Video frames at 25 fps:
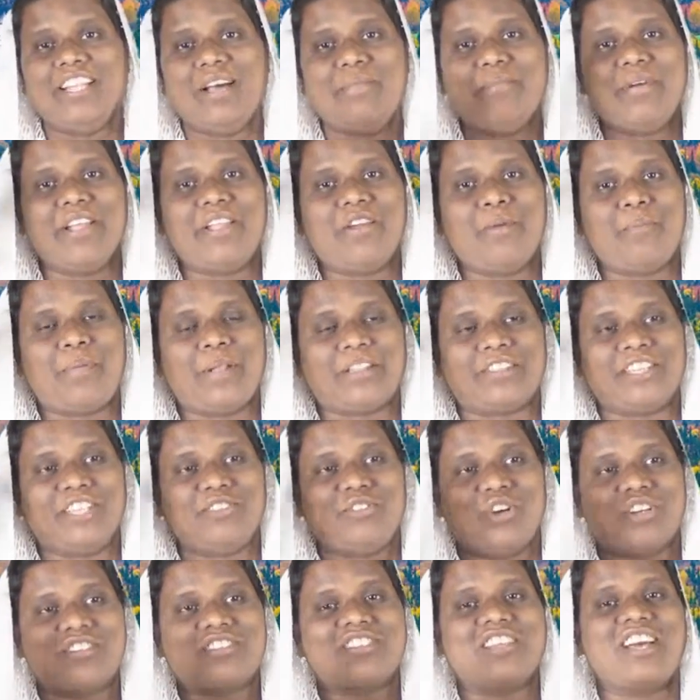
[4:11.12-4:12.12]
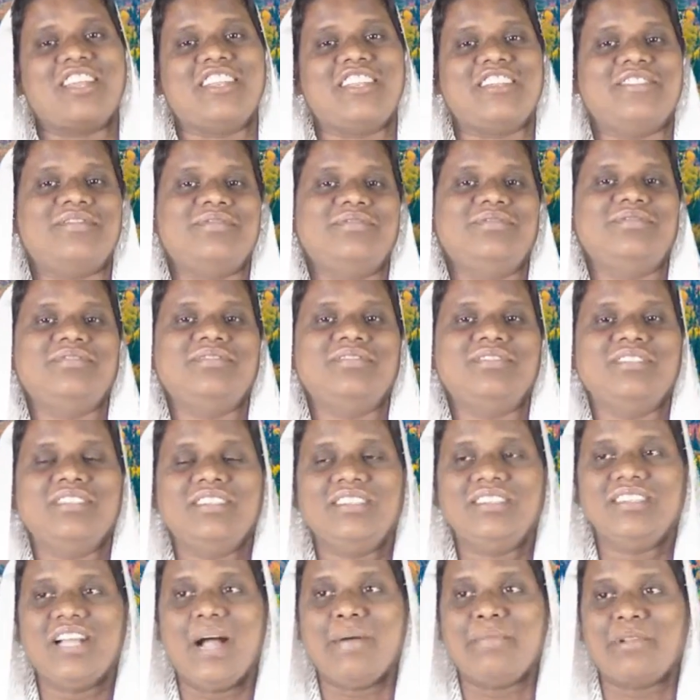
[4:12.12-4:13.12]
అమ్మ ఏం పెద్ద దొరసాని
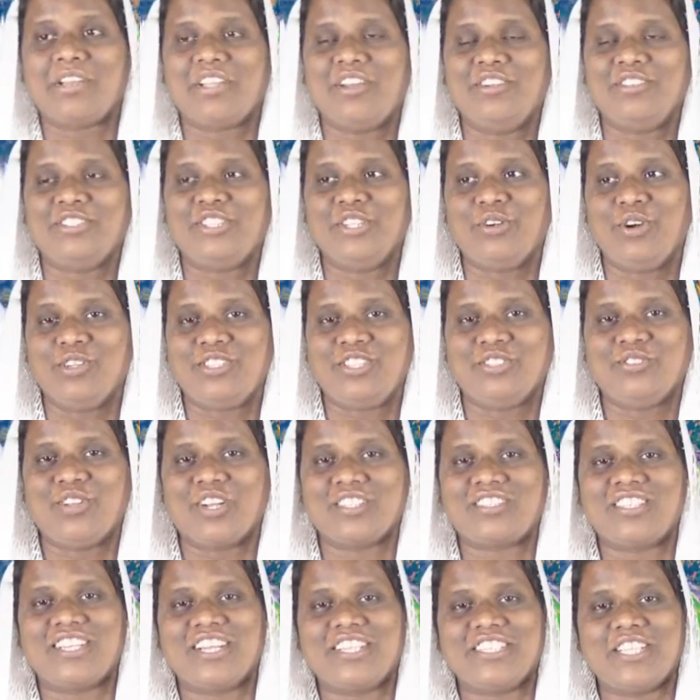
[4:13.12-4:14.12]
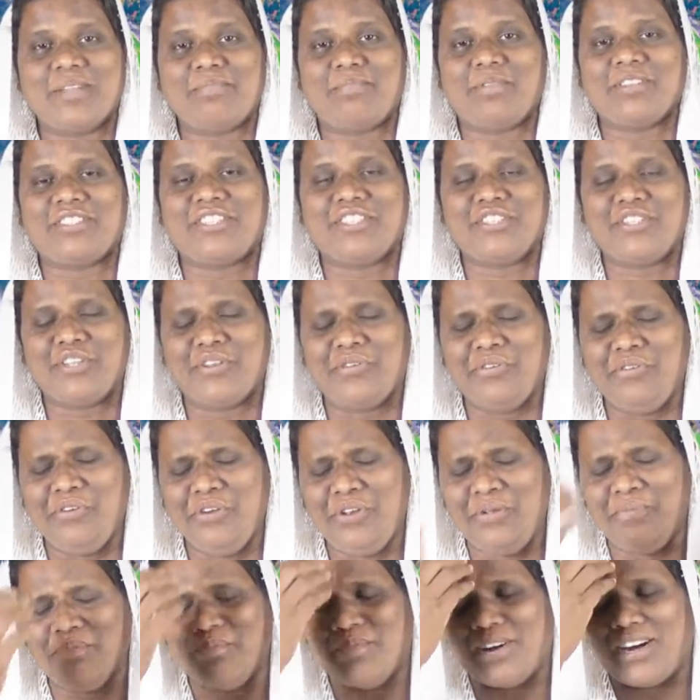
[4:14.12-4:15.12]
అమెరికా దిగొచ్చిన దొరసాని అని చెప్పేసి
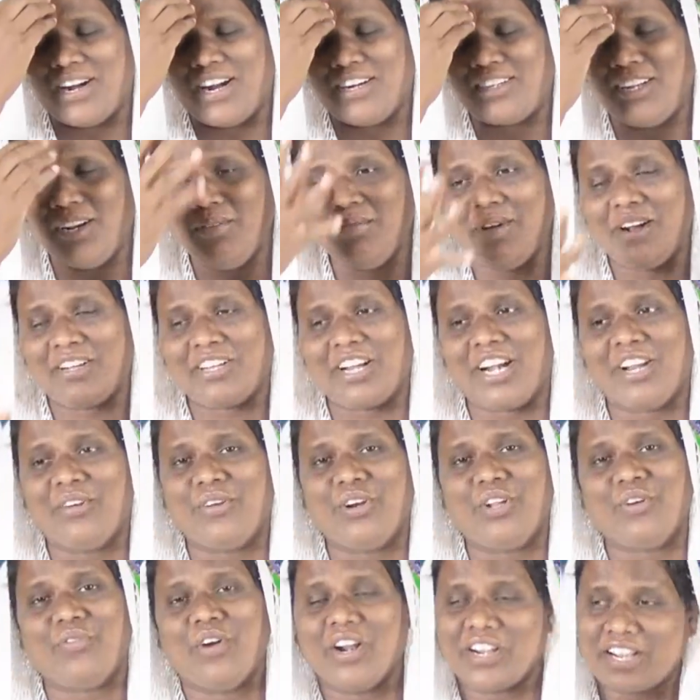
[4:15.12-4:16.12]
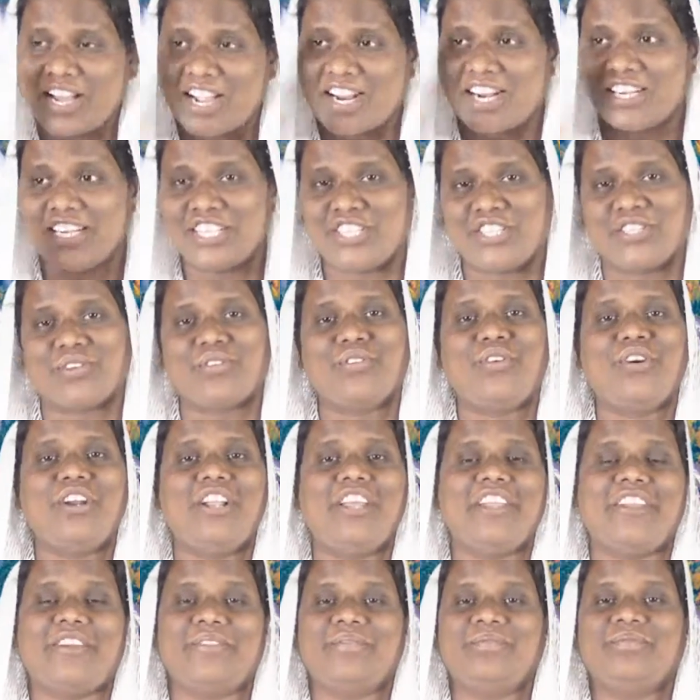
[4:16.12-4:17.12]
ఎన్ని మాటలు మాట్లాడేవాళ్ళు వాళ్ళు నాకంటే
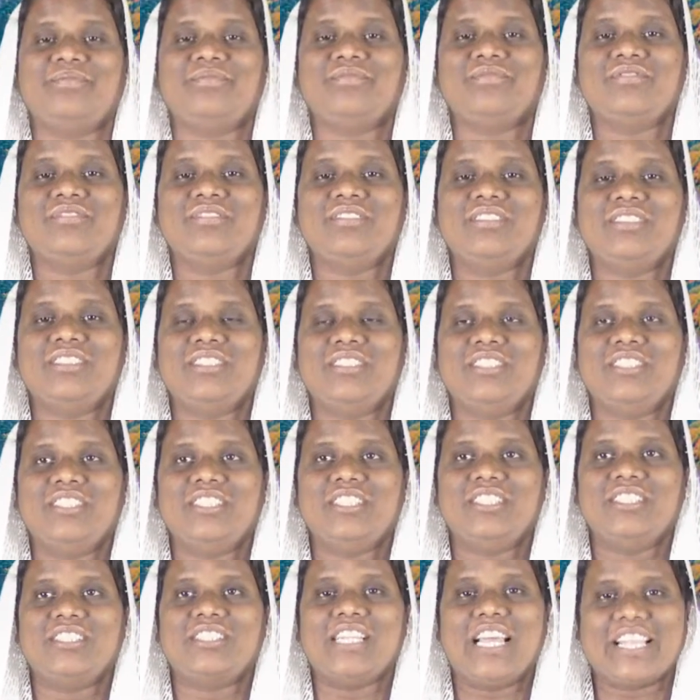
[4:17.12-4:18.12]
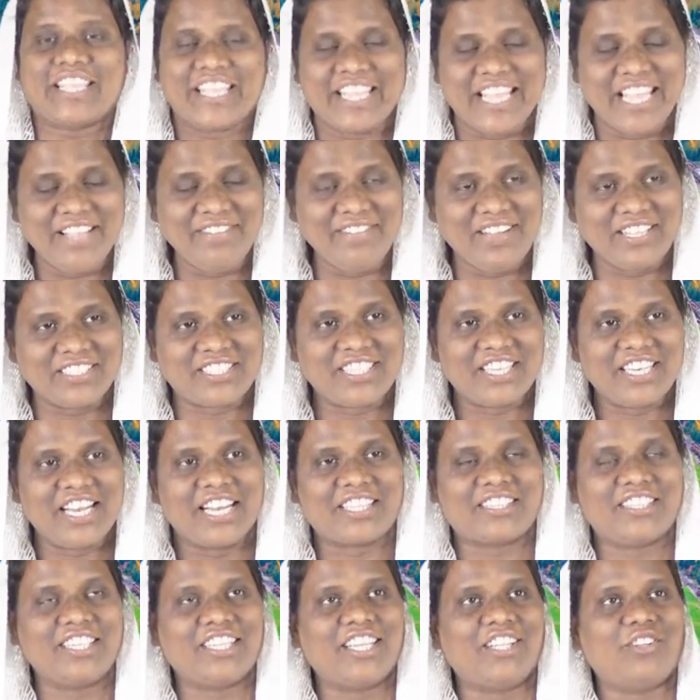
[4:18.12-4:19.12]
చిన్నోళ్ళే నాకేం చేయాలి
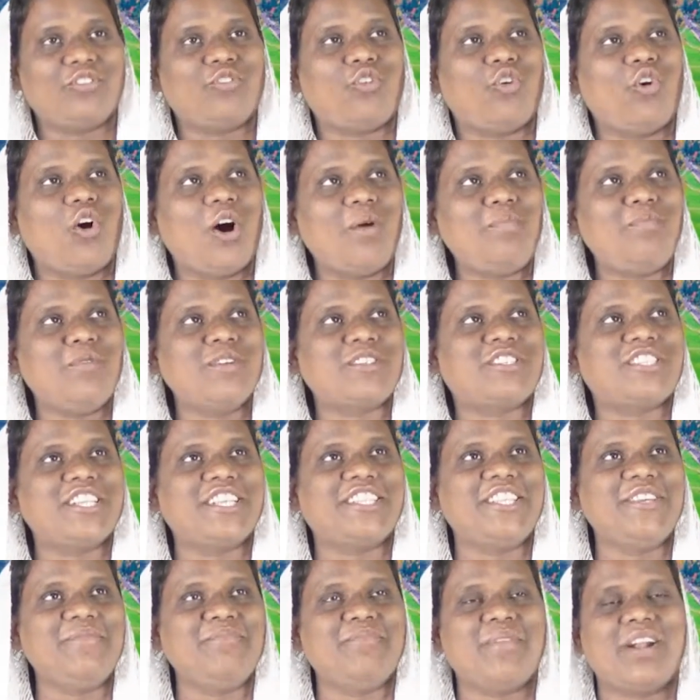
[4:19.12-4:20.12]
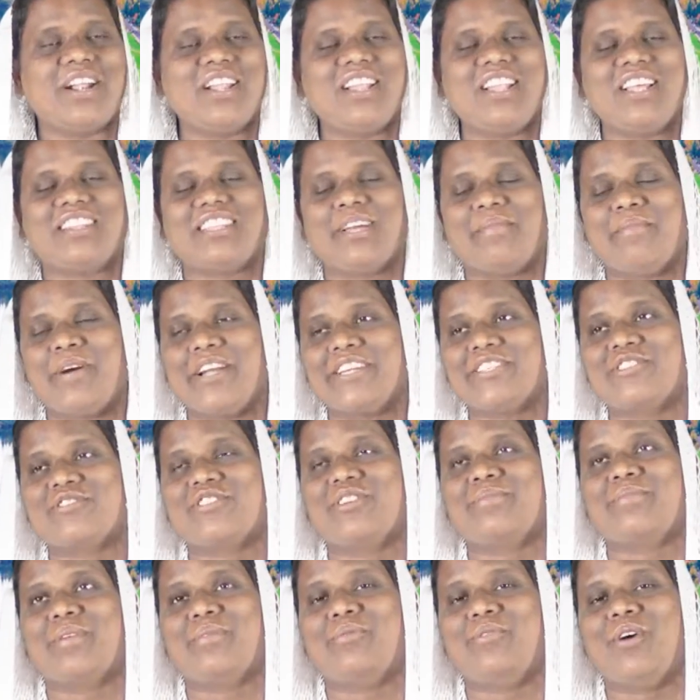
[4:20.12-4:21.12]
అర్థం కాదు కోపం వచ్చేది మళ్ళీ
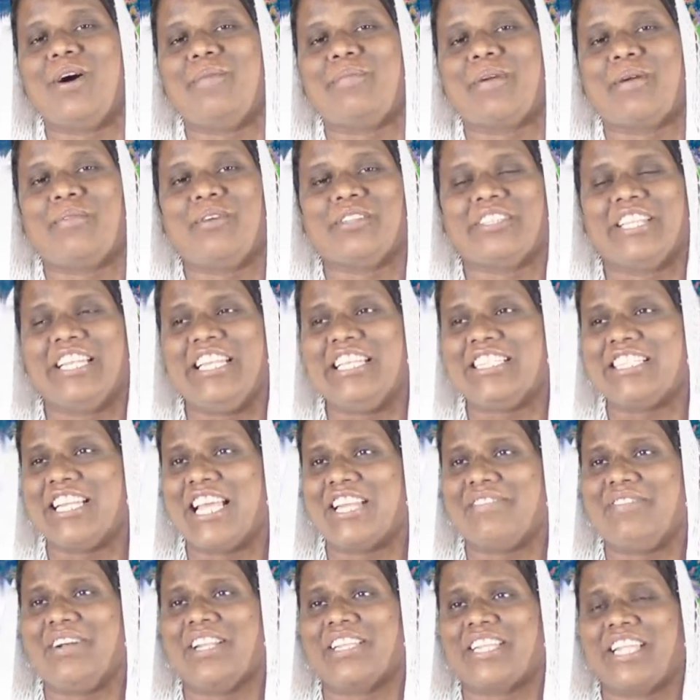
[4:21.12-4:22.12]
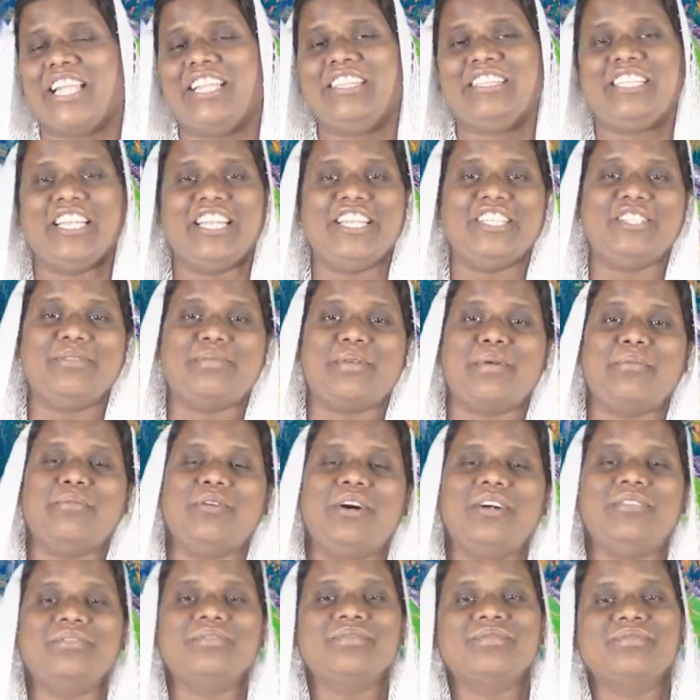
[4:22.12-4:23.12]
తమాయించుకుని ప్రభా ప్రభా తెలియదు నేను వీళ్ళకేం తెలియదు
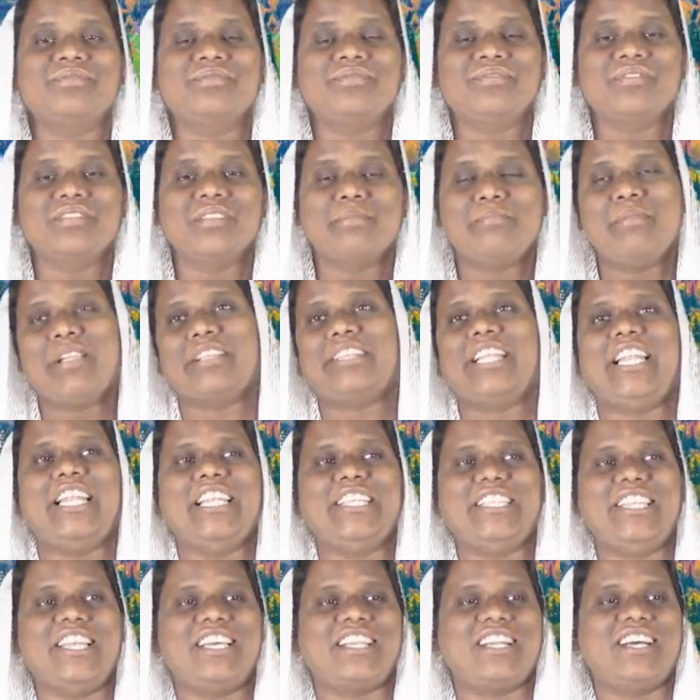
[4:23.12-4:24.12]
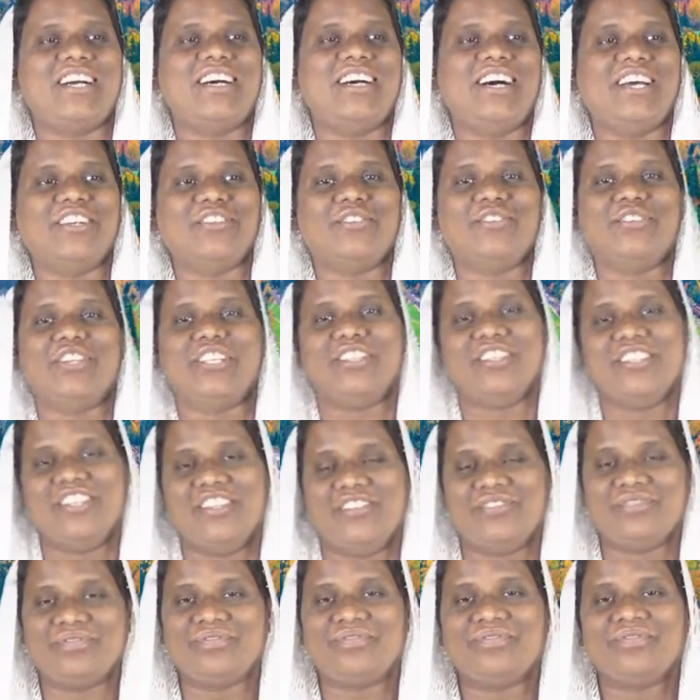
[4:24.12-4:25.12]
ప్రభా మీకు తెలియదులేరా అనుకునేది
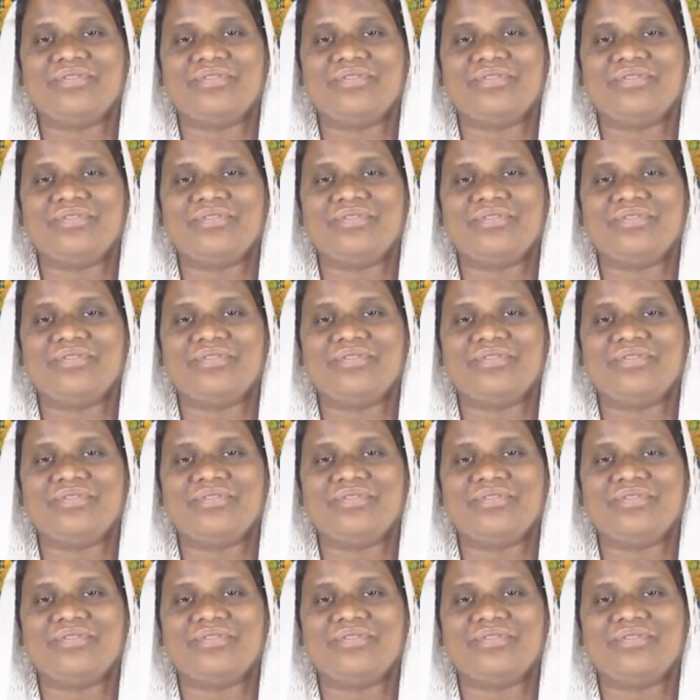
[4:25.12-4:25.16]
నేను